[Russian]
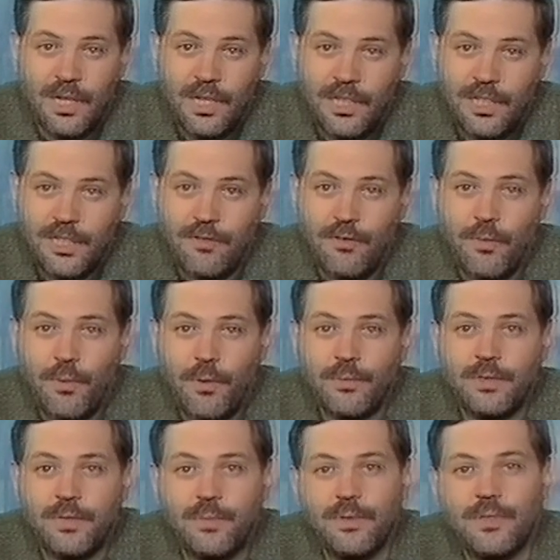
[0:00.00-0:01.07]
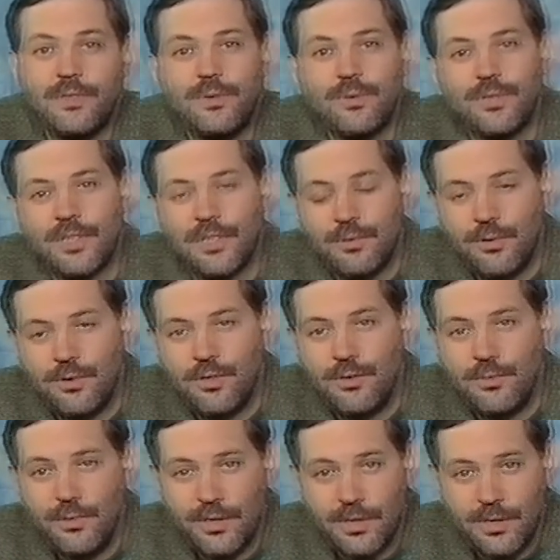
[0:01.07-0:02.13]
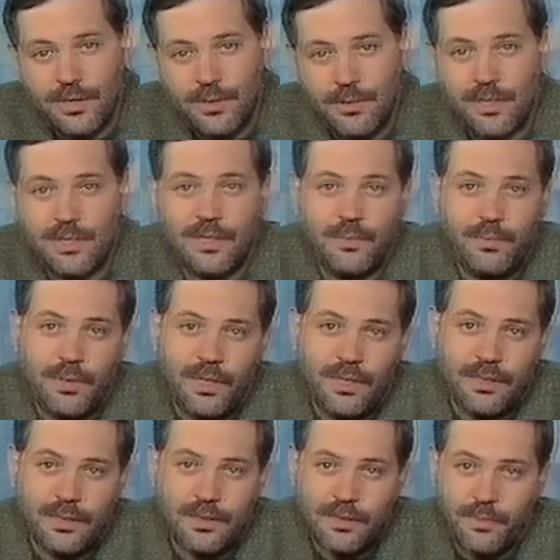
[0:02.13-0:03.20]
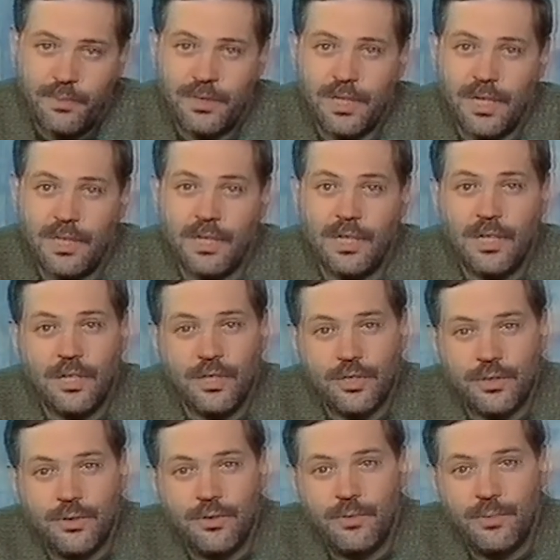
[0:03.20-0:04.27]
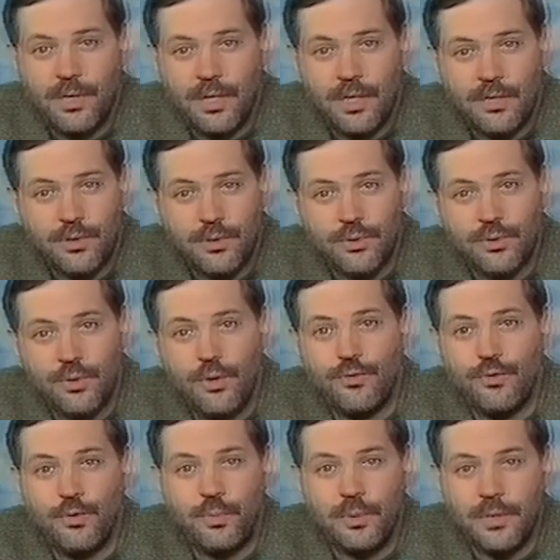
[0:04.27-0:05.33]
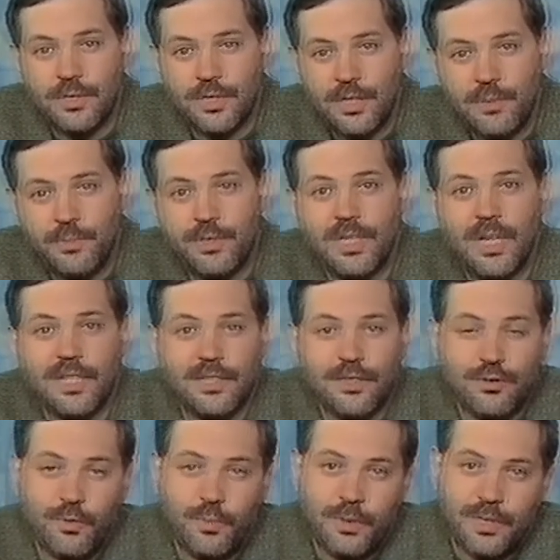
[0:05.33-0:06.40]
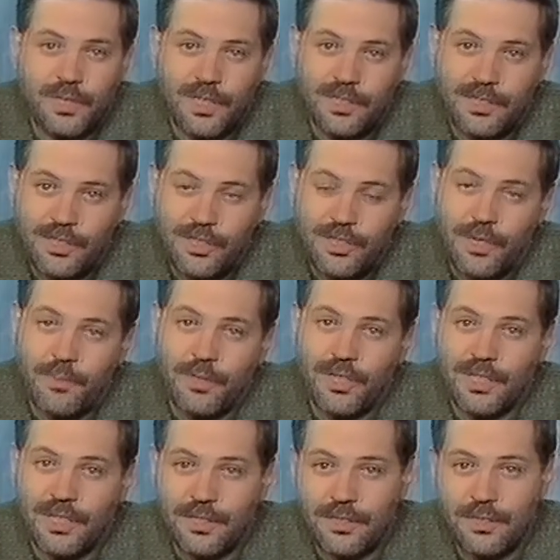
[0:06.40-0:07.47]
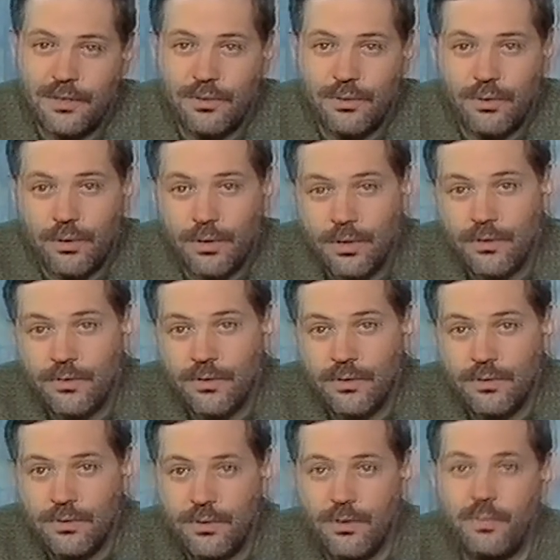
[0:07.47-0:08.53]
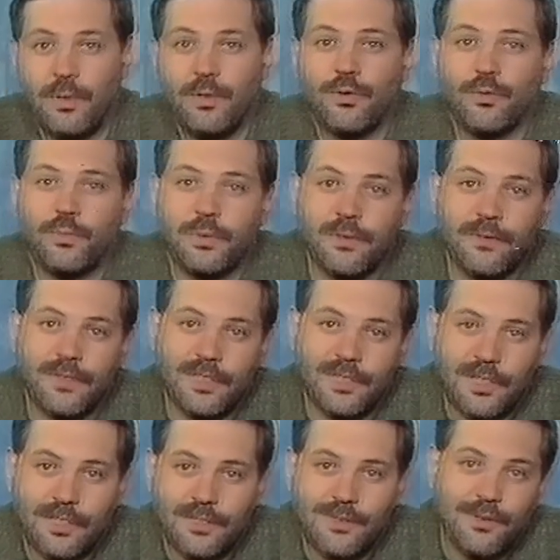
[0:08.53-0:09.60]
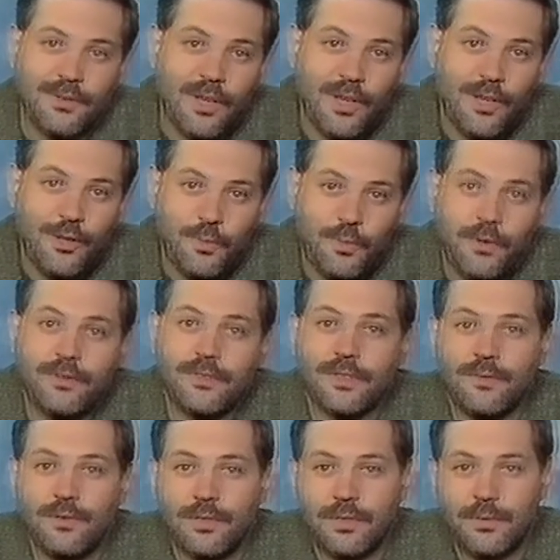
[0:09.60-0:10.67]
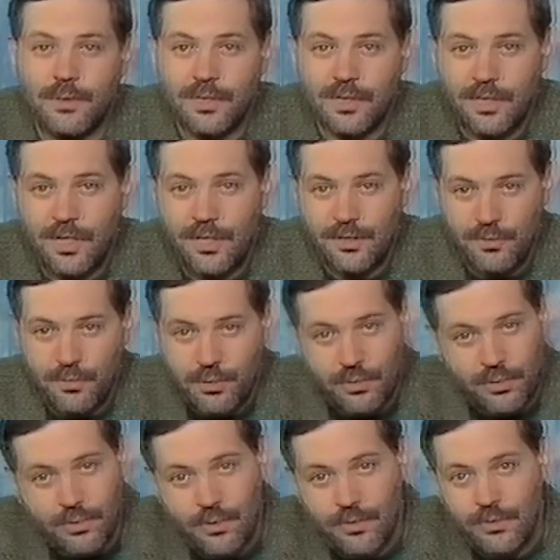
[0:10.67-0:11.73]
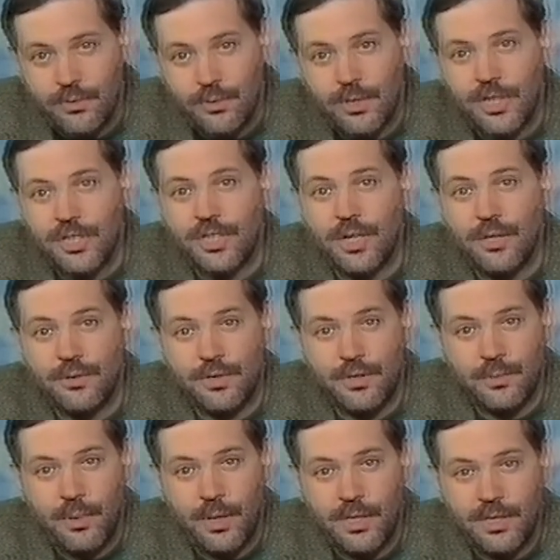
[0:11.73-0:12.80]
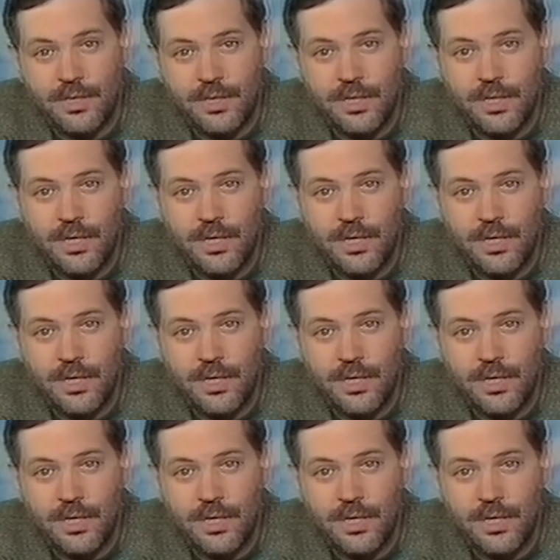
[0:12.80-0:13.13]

если вы помните, был сюжет очень милый. Немецкая Бильд написала, что Юрий Михайлович Лужков купил жеребца за 150 тысяч американских долларов. Ну, купил и купил. В конце концов, любовь к животным – это качество, безусловно, украшающее политика.